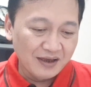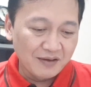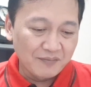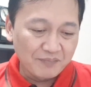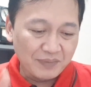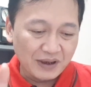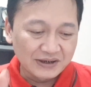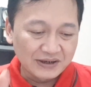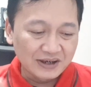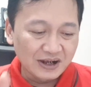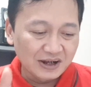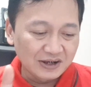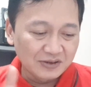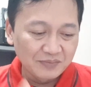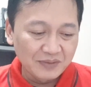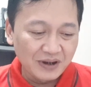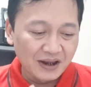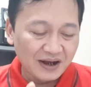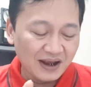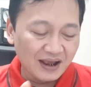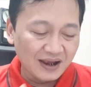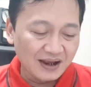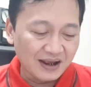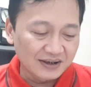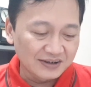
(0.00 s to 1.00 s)
Pasal 9
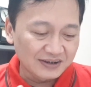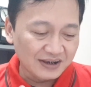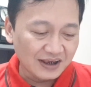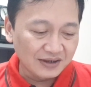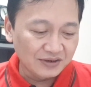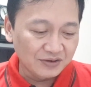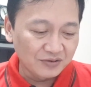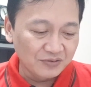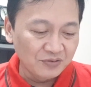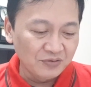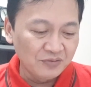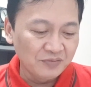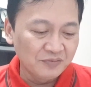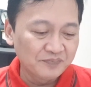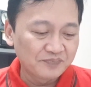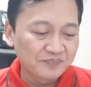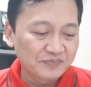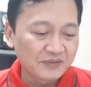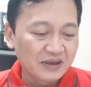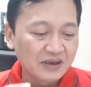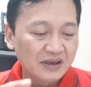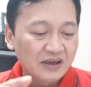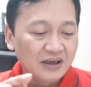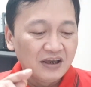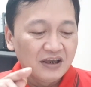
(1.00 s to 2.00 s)
angka
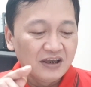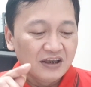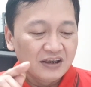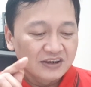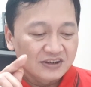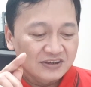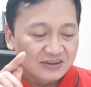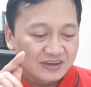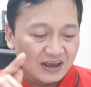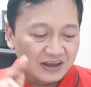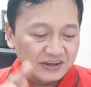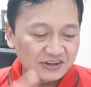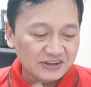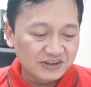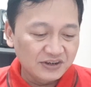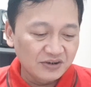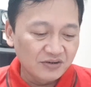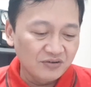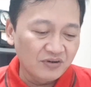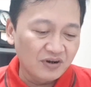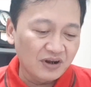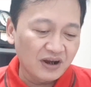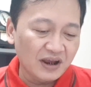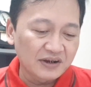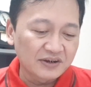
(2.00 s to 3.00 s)
1
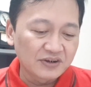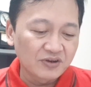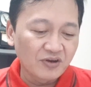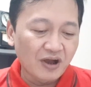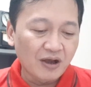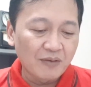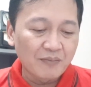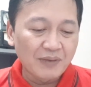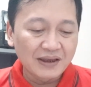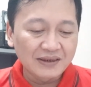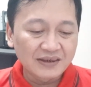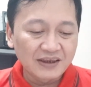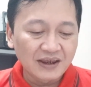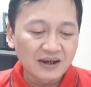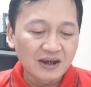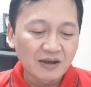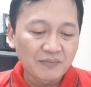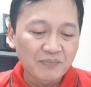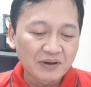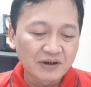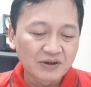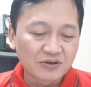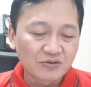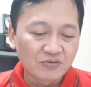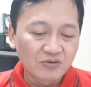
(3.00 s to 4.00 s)
stasiun radio amatir
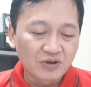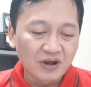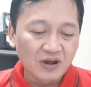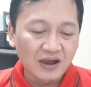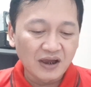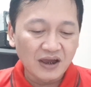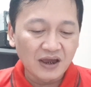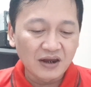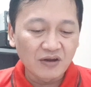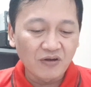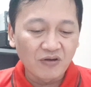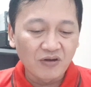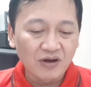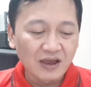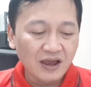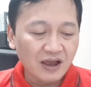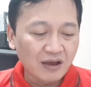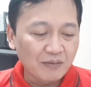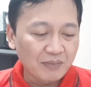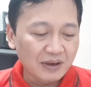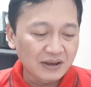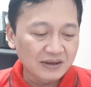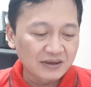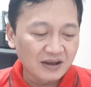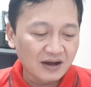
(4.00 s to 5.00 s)
dapat digunakan oleh
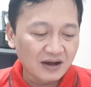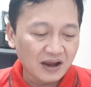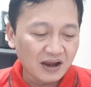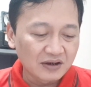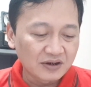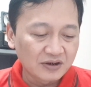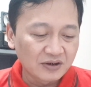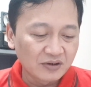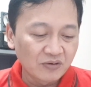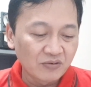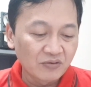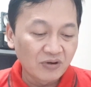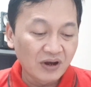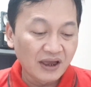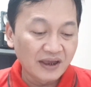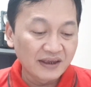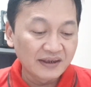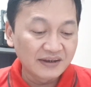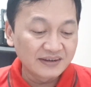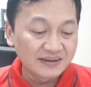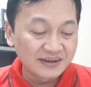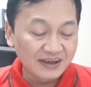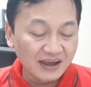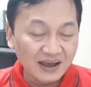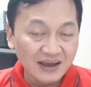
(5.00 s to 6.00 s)
amatir radio
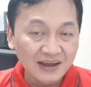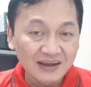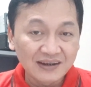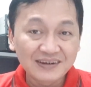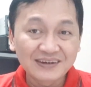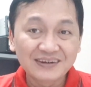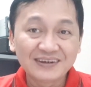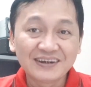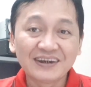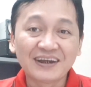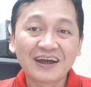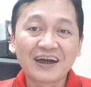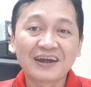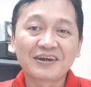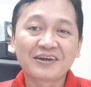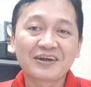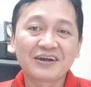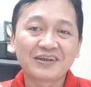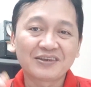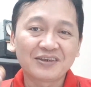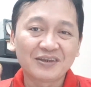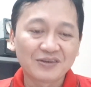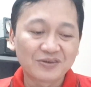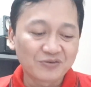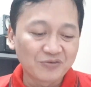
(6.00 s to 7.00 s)
lainnya dengan
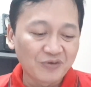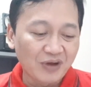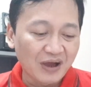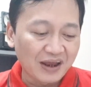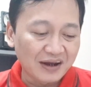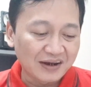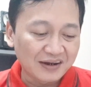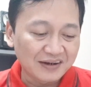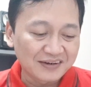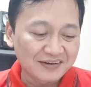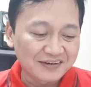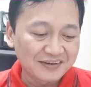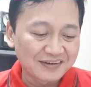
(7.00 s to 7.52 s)
ketentuan.